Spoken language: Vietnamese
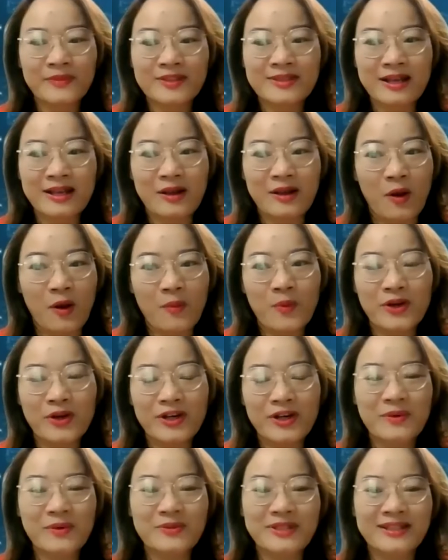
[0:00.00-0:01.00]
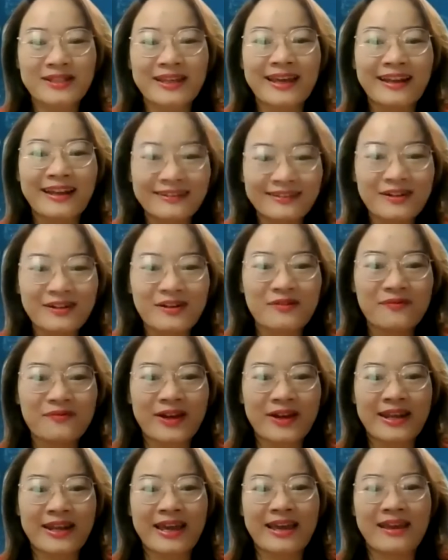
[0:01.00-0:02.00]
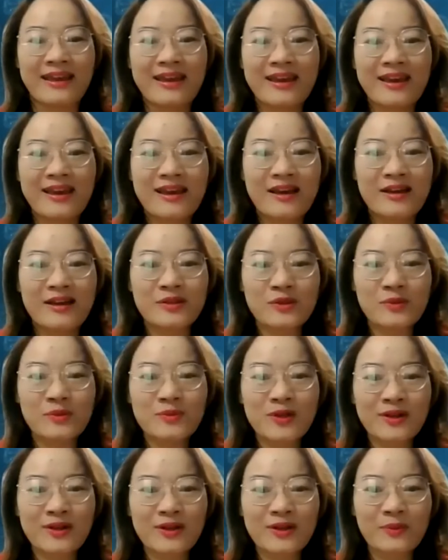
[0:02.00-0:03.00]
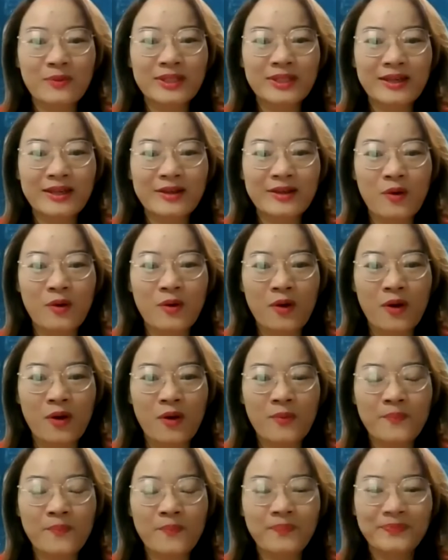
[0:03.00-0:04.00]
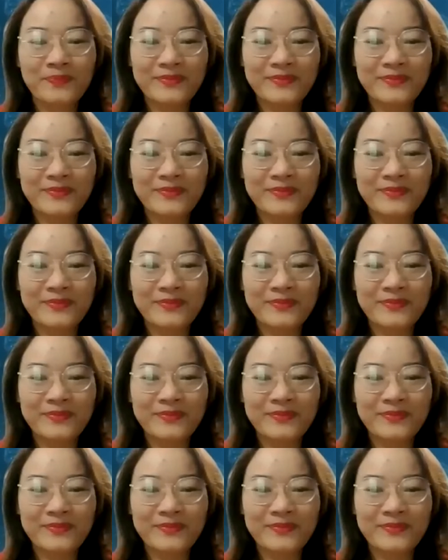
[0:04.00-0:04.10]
sẽ có một cái điều gì đấy ấn tượng và để à, giúp cho các quý thầy cô có